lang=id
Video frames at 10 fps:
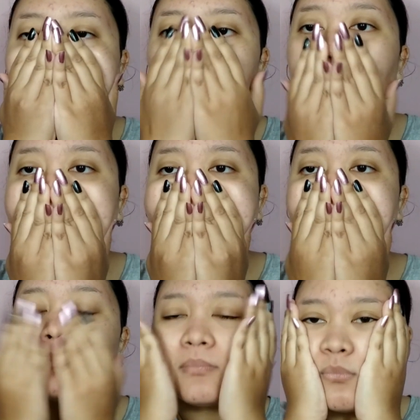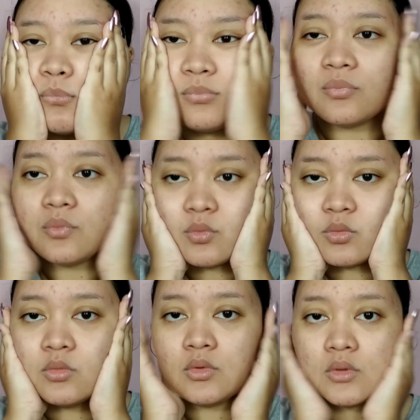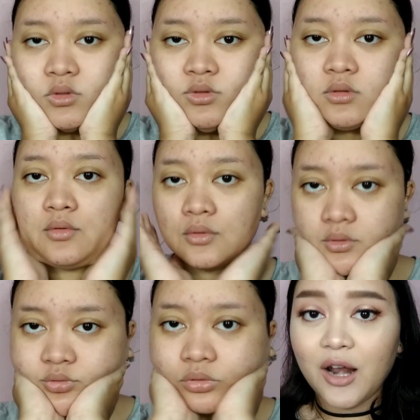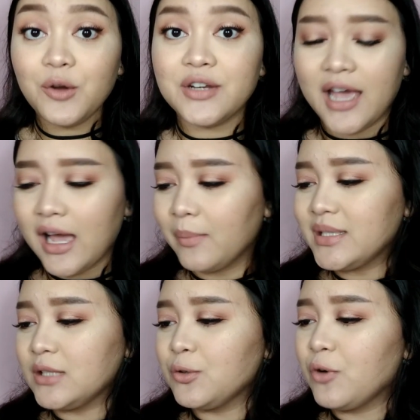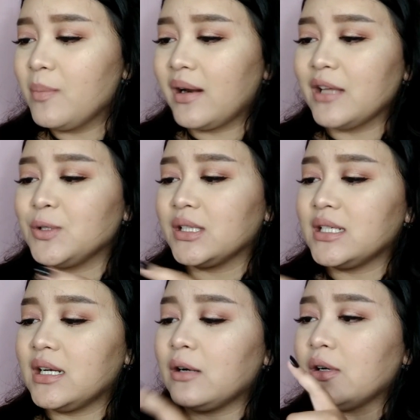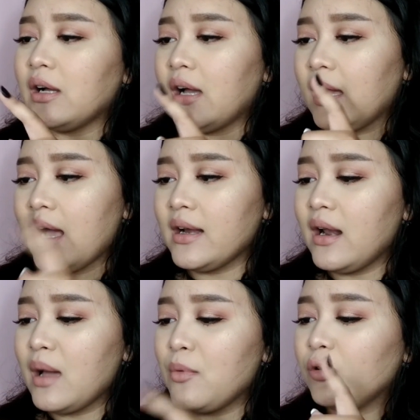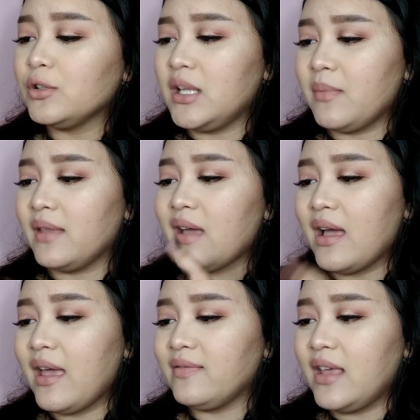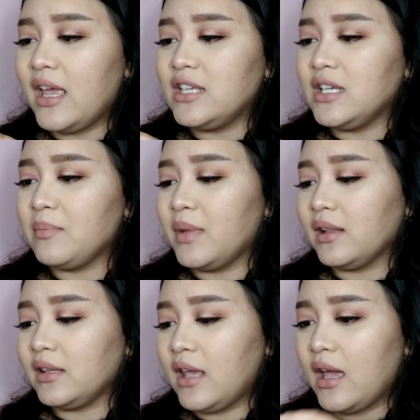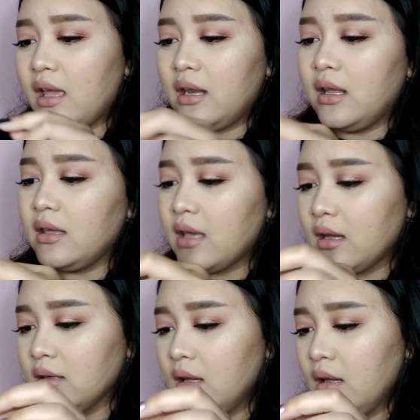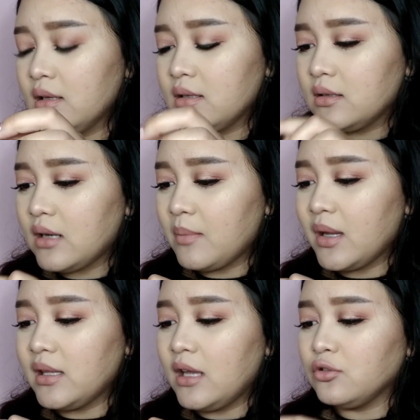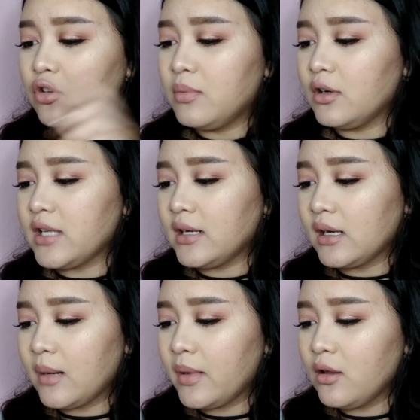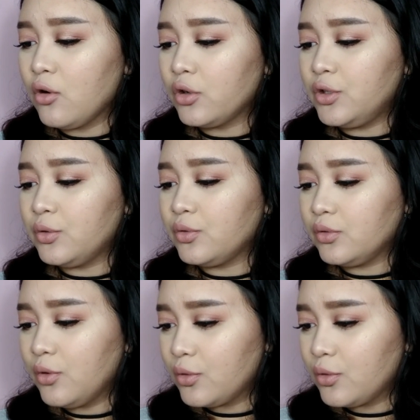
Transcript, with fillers: muka sendiri ya tapi kayak pelan-pelan gitu loh kalau udah habis itu gue berlanjut ke uh, eh, Hada Labo Ultimate Anti Aging Milknya ini yang namanya itu gue baru sadar namanya Goku